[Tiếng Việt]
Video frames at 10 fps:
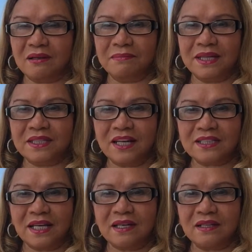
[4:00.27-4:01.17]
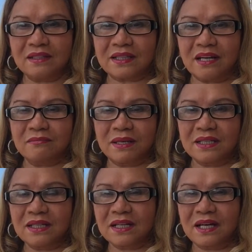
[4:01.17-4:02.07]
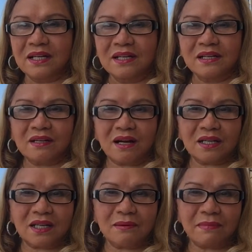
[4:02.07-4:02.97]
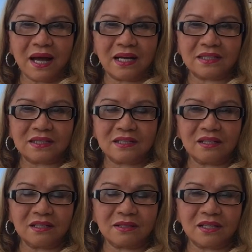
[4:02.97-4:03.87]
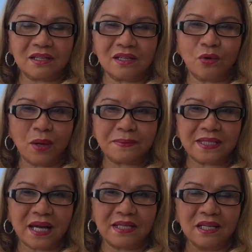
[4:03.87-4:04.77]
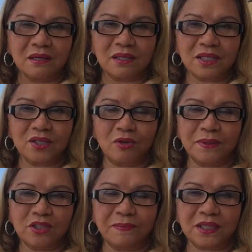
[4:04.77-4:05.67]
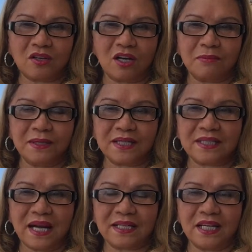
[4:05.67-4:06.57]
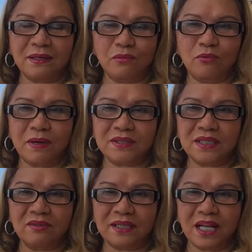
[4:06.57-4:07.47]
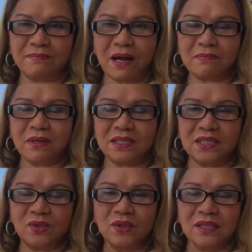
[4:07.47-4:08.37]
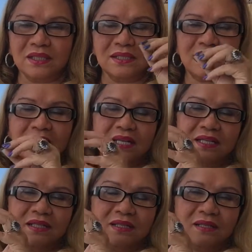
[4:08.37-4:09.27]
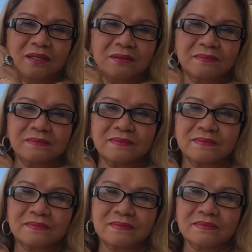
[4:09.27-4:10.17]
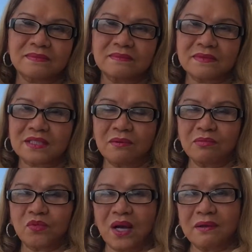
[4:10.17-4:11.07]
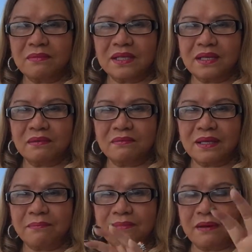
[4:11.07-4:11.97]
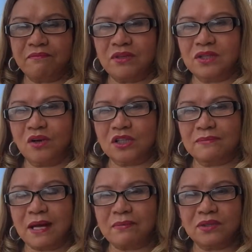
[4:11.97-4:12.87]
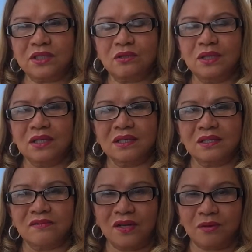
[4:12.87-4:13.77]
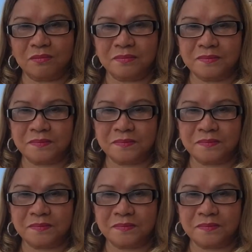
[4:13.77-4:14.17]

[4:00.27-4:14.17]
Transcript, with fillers: ở Mỹ thì nó dễ hơn tại ở Mỹ là có cái cái mạng có cái, cái có cái website nó vô mình vô mình coi là biết là nhà này là mua bao nhiêu nhà này bán bao nhiêu nhà này uh, trong khoảng 5 năm vừa rồi thì bán bao nhiêu phải không